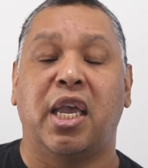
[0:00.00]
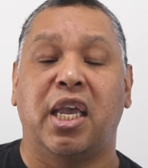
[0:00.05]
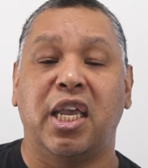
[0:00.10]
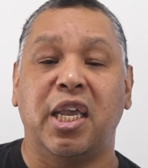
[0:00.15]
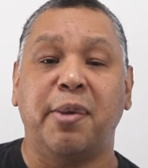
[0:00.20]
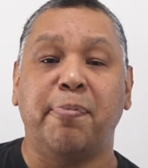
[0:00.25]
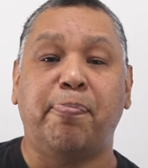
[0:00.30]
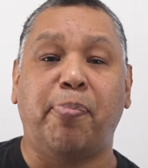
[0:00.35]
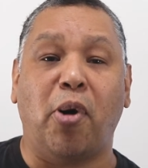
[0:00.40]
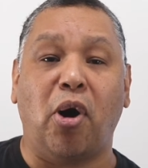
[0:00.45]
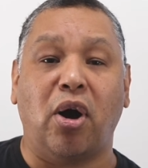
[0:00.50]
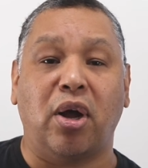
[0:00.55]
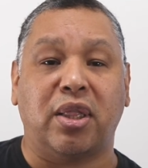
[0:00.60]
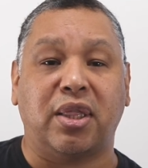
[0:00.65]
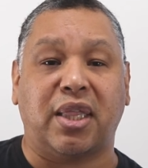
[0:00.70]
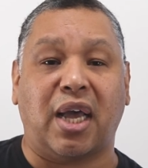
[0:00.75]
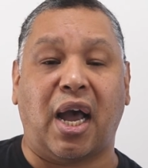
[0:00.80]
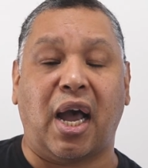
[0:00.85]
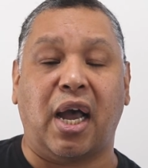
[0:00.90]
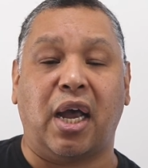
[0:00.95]

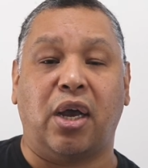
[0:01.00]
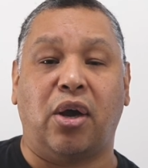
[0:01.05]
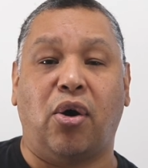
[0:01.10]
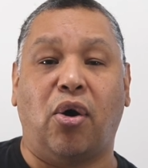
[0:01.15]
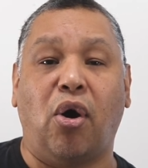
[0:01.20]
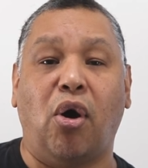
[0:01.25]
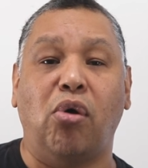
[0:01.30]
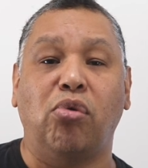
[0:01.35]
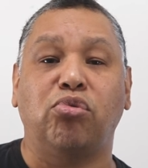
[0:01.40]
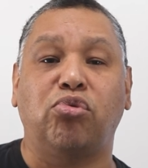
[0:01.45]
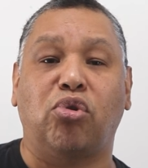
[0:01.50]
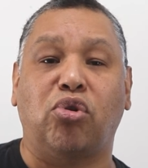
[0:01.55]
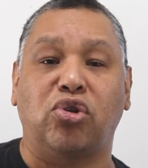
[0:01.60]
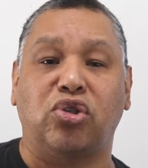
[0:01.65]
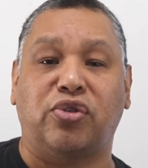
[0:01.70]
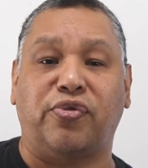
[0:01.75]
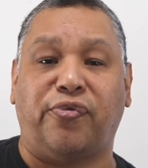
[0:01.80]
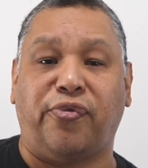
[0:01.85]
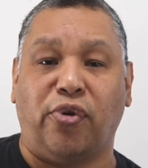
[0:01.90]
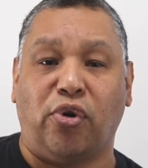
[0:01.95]
importar
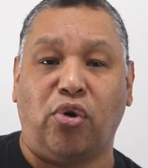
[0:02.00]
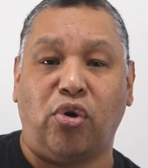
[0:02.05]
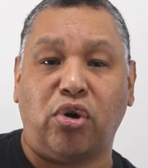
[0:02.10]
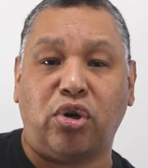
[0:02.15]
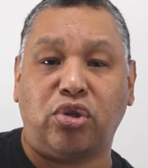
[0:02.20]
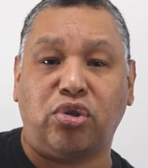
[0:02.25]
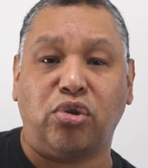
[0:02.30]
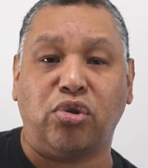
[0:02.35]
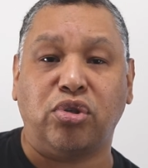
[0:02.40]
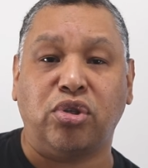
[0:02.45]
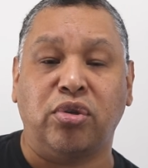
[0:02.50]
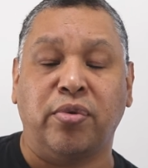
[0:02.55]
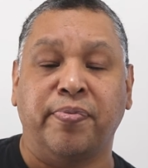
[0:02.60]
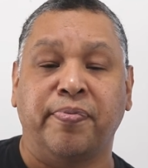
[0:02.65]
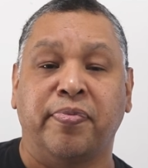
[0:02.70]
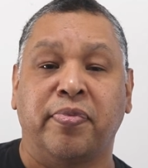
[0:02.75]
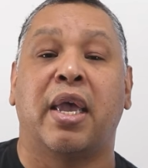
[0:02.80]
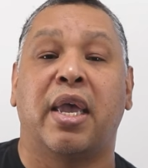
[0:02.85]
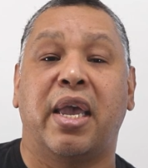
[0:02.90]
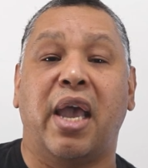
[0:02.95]
outros fluxos
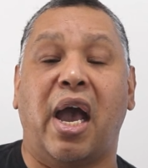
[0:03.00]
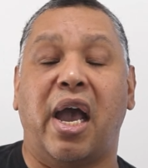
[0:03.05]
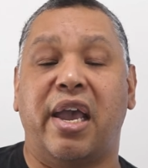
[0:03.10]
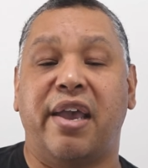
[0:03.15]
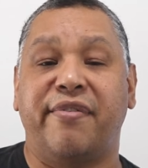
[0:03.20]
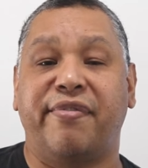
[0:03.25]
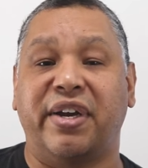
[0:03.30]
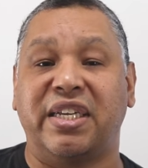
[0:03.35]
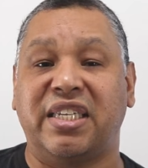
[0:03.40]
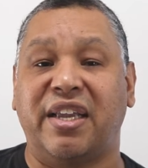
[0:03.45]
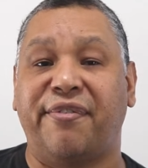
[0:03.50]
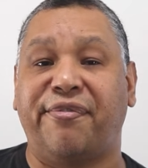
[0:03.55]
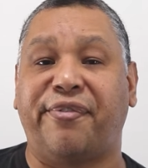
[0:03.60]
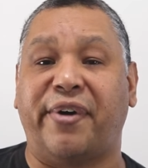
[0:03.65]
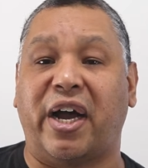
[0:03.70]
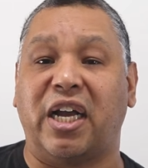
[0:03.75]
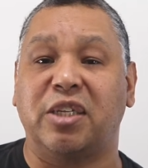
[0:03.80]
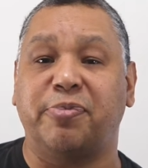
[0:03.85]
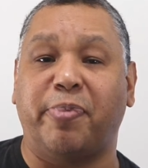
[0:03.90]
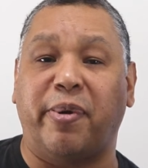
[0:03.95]
e aí vai ser
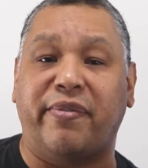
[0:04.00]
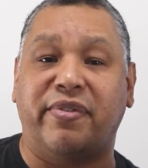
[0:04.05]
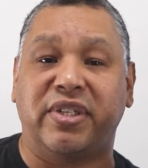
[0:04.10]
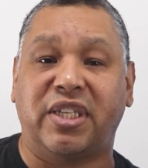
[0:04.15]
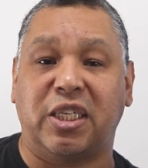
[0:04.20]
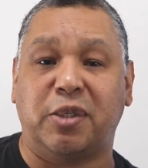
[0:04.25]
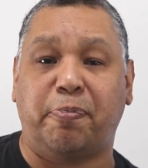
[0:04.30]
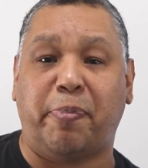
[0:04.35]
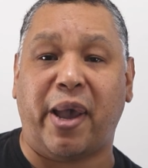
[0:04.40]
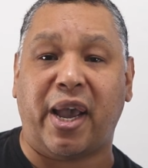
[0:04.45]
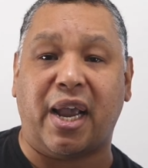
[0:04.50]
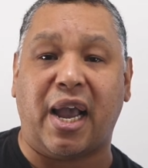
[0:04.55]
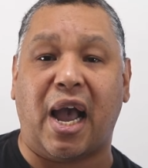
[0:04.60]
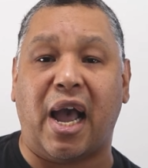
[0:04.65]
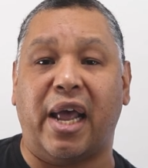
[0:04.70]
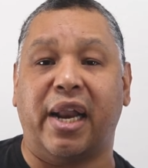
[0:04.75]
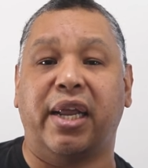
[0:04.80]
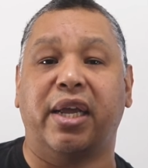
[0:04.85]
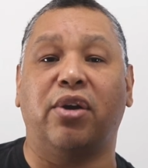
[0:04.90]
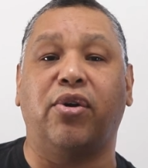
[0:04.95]
fácil para vocês
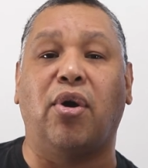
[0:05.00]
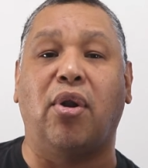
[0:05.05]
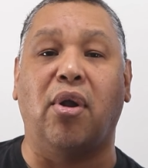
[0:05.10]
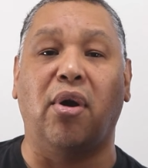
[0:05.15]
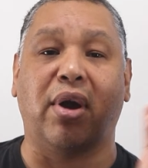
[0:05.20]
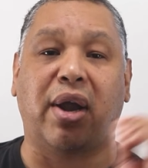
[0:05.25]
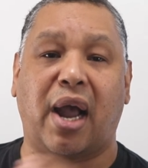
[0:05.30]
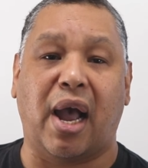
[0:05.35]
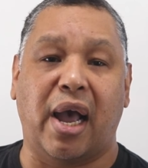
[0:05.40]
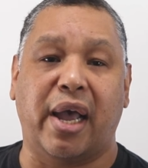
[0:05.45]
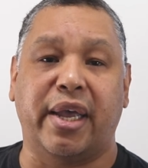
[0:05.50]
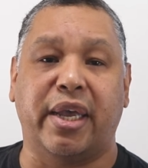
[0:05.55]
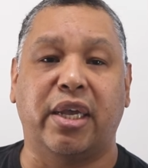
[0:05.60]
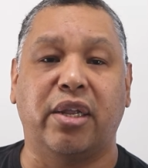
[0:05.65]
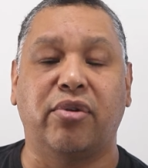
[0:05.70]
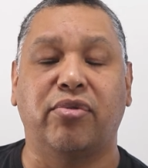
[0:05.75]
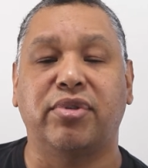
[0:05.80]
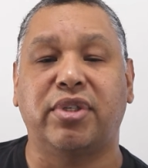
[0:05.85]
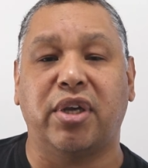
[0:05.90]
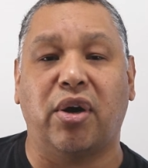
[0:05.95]
pegarem e colocar
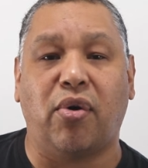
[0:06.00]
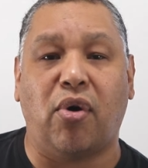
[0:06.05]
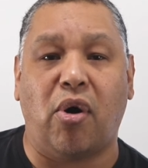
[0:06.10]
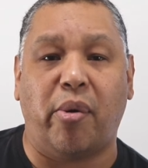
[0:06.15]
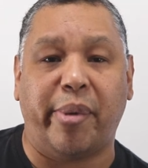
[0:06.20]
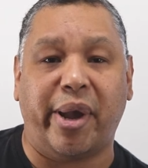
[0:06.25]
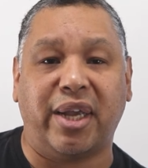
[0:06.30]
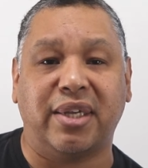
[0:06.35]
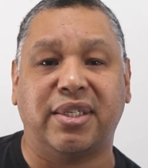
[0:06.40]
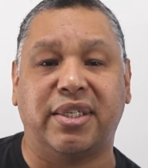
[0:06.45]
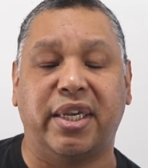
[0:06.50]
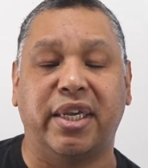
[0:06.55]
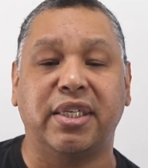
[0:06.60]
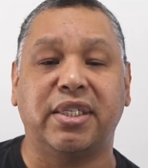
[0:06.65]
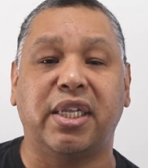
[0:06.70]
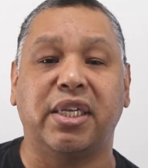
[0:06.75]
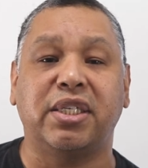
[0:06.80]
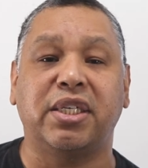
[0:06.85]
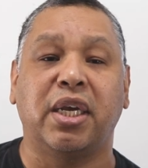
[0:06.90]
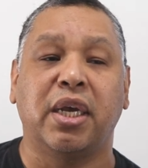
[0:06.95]
aí no seu Home
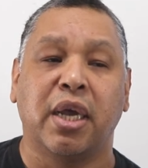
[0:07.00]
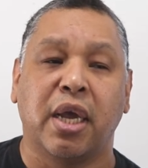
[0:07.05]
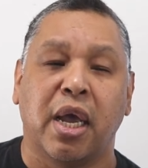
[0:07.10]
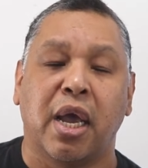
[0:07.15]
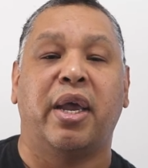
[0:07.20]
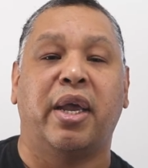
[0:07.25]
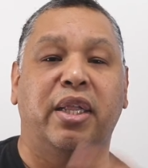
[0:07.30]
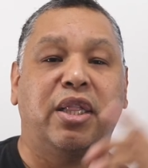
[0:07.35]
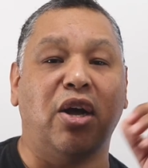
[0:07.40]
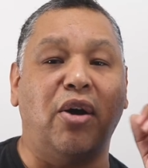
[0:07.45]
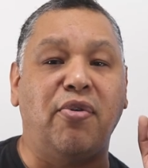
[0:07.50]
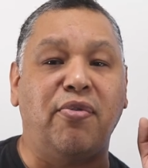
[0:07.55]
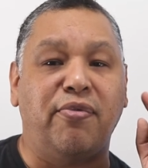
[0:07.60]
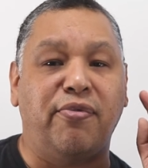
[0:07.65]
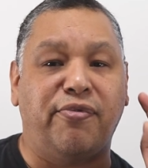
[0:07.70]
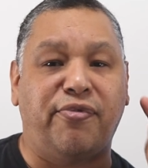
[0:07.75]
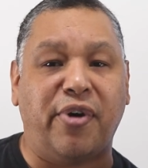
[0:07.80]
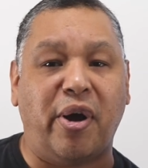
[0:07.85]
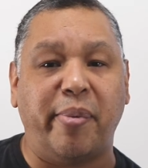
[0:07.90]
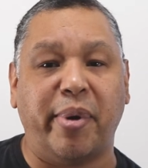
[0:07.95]
Assistant
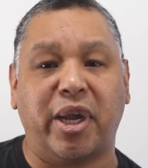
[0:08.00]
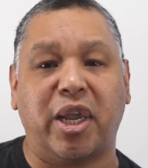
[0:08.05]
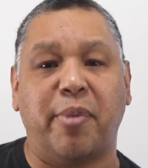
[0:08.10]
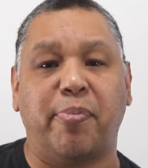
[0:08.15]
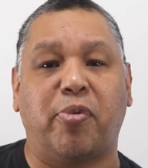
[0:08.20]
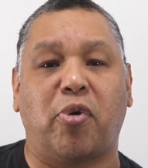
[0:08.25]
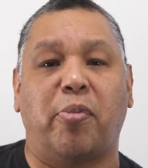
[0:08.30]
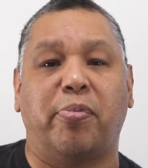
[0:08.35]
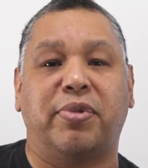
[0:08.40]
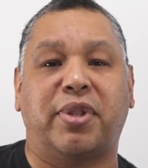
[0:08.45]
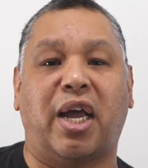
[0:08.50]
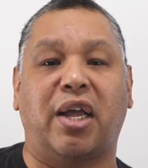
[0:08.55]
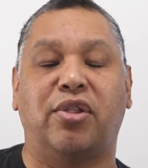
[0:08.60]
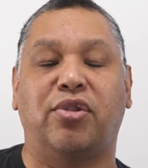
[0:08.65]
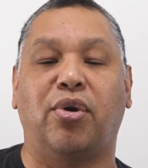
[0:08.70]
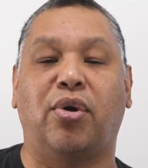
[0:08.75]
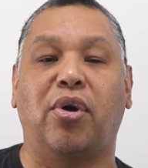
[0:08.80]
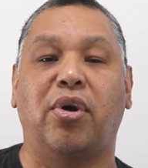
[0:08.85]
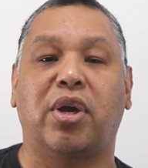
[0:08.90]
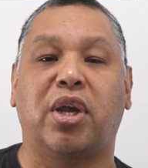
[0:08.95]
então, vamos aqui para o
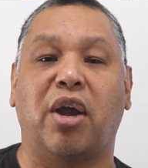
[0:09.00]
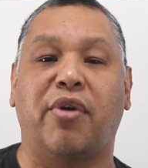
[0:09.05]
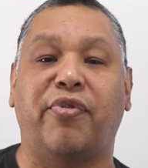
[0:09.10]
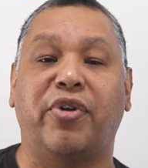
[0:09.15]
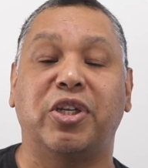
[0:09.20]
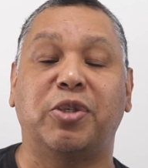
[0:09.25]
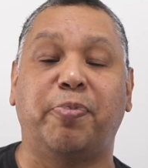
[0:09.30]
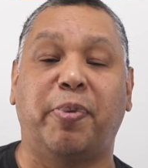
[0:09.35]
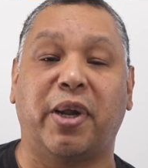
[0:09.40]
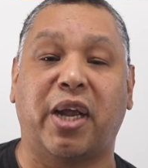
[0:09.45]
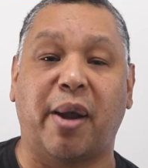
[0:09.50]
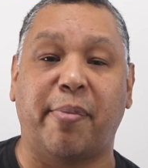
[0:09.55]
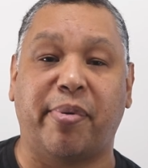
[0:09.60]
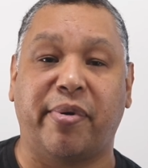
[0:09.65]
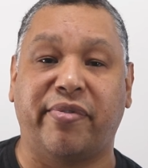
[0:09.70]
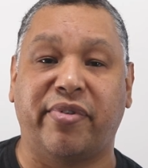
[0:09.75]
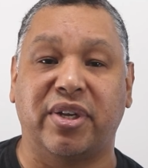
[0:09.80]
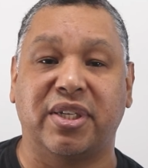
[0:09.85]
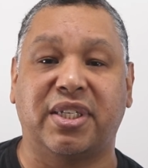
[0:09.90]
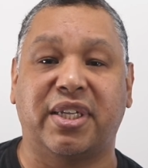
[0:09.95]
computador que eu vou explicar
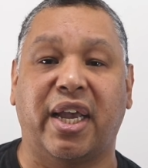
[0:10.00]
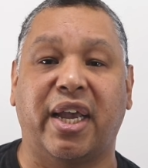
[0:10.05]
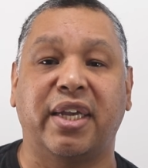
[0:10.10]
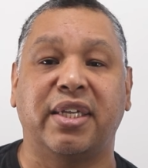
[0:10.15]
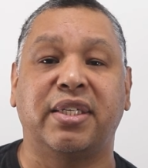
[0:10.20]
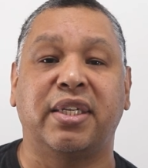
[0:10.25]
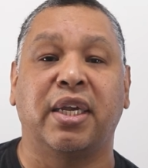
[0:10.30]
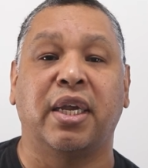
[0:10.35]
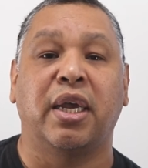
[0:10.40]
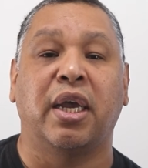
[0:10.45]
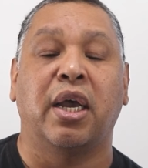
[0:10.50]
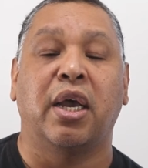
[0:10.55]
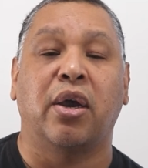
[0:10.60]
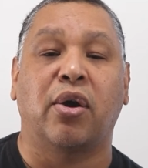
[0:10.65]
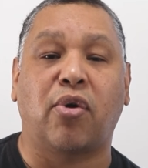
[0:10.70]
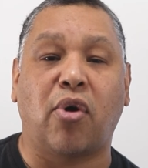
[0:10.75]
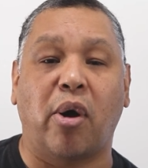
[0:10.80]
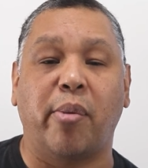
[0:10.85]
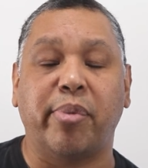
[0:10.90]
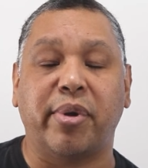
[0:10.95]
para vocês
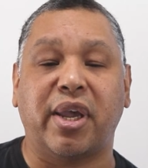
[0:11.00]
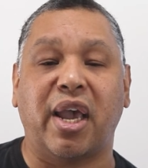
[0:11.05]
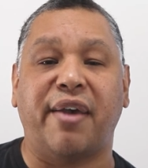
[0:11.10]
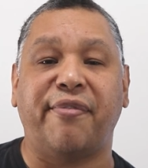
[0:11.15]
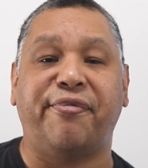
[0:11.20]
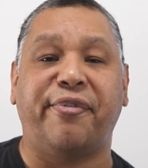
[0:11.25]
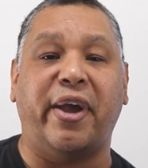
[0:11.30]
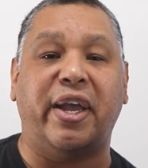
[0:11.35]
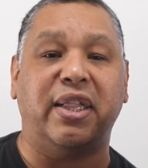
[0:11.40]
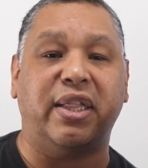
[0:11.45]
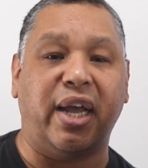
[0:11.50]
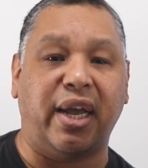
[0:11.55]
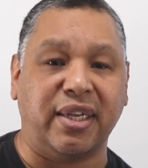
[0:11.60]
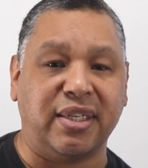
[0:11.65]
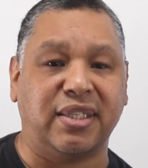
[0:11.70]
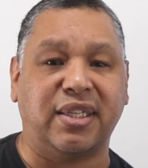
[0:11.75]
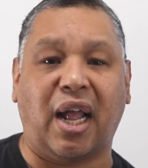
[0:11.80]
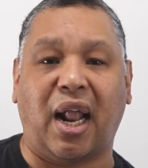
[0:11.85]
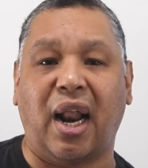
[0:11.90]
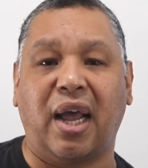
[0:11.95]
como que é feita a
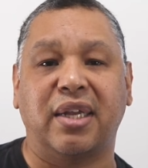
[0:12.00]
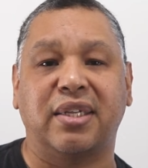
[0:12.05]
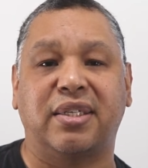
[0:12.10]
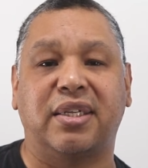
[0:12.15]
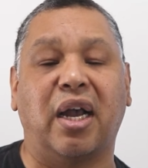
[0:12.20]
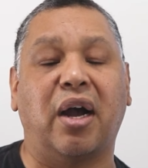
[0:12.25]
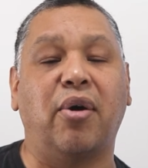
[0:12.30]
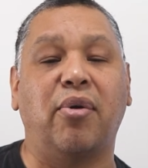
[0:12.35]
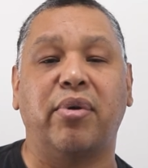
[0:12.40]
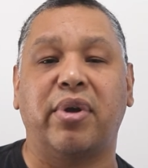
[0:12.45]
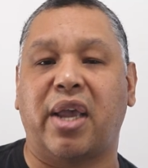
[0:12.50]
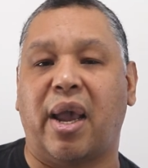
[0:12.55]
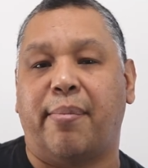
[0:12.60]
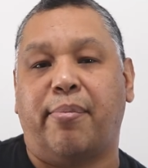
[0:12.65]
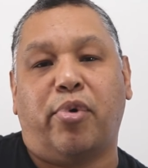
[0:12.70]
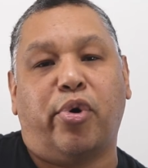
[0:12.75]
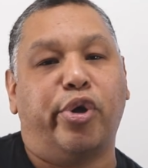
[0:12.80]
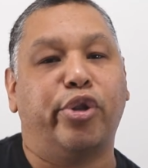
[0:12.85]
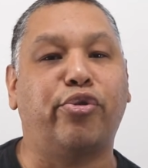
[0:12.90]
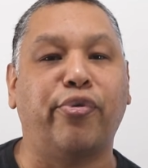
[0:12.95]
instalação, que é
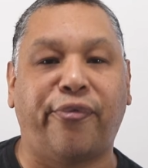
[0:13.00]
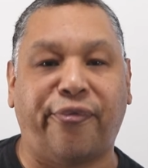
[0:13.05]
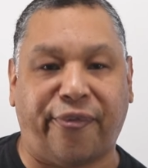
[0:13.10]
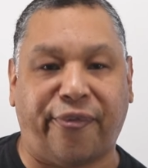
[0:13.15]
muito